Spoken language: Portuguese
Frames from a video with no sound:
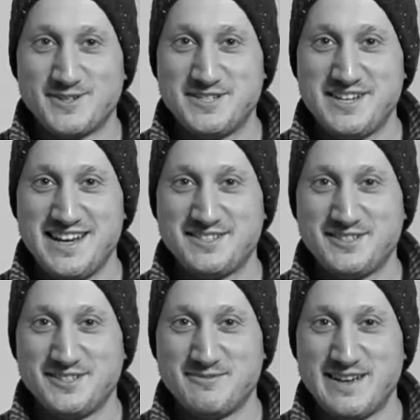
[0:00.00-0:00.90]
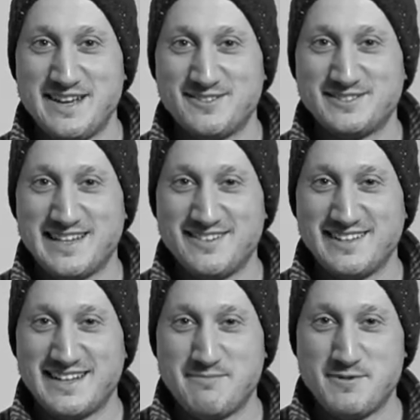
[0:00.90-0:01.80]
Oi, gente, tudo bem? Gostaram
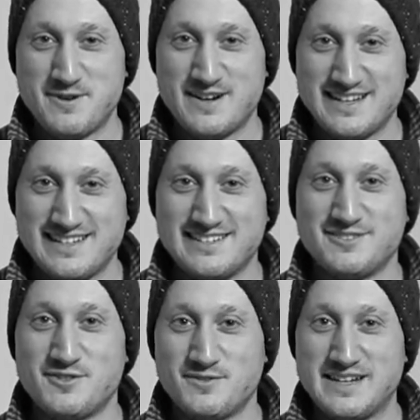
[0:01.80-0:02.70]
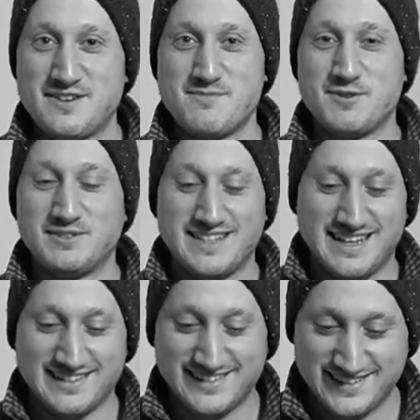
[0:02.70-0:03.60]
da crepioca? Giovanni comeu
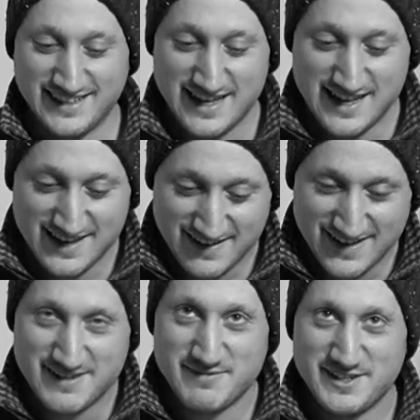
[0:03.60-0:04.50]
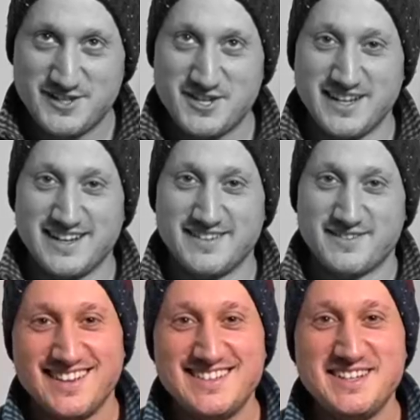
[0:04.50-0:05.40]
três. Mentira.
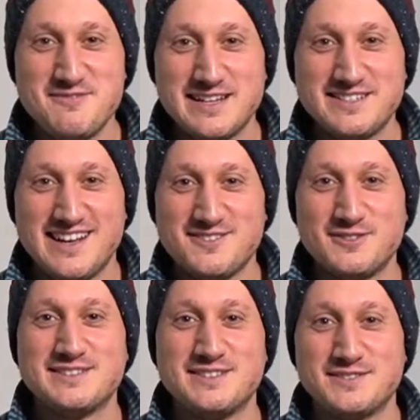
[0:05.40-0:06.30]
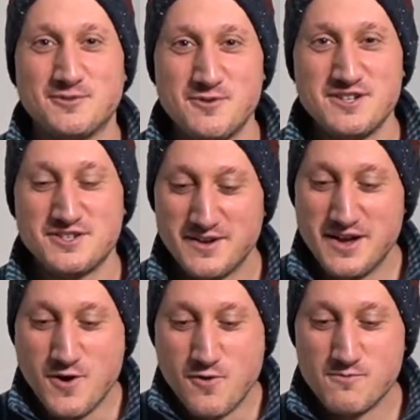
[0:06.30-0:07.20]
Eu queria compartilhar com vocês hoje
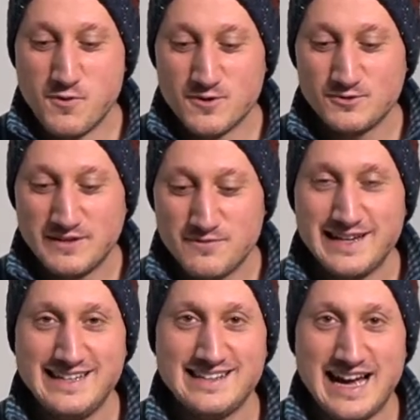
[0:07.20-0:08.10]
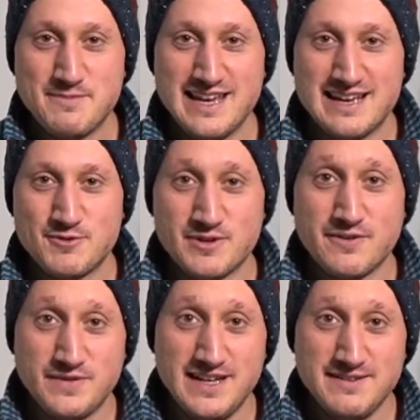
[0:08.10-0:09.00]
um pouco do que foi a minha
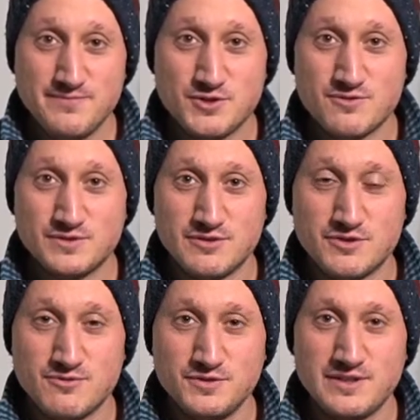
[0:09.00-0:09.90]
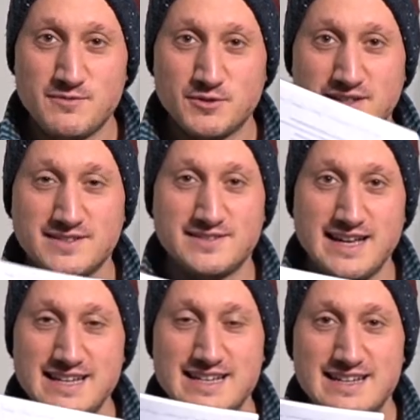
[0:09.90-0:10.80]
monografia de conclusão de curso, né, meu
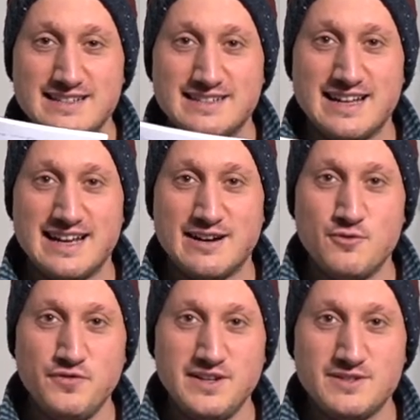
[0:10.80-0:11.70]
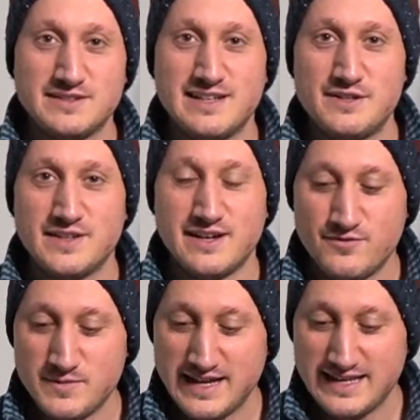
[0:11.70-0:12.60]
TCC, na UF, Universidade Federal
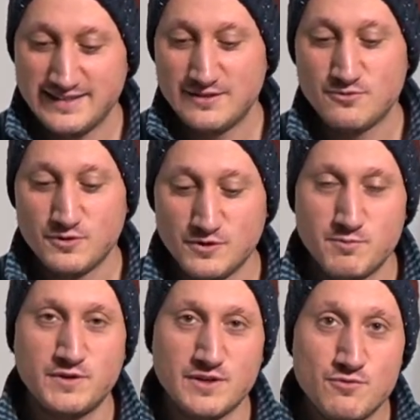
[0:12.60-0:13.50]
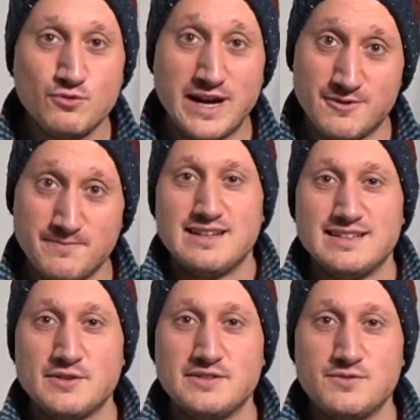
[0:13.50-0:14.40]
Fluminense, no curso de produção cultural.
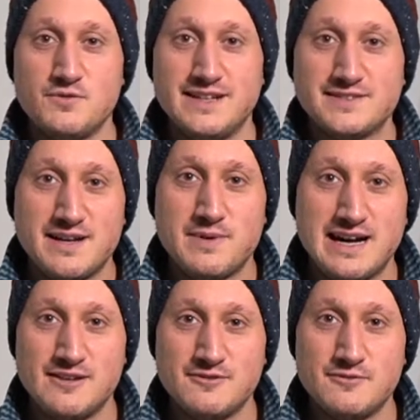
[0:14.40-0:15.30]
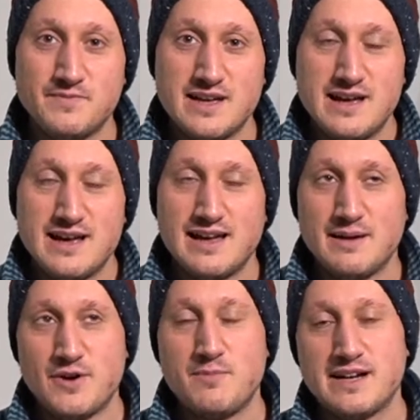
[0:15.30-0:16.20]
Então eu desenvolvi esse trabalho é,
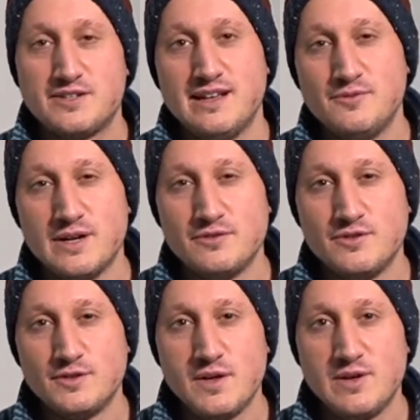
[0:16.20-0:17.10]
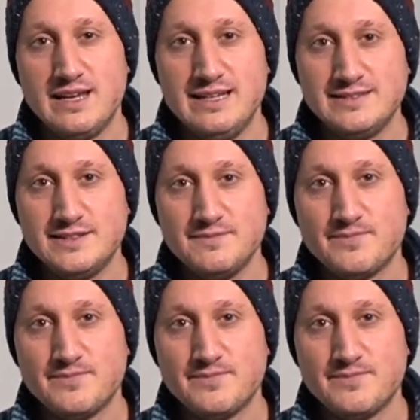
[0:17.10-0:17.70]
a maior parte dele no ano de 2015.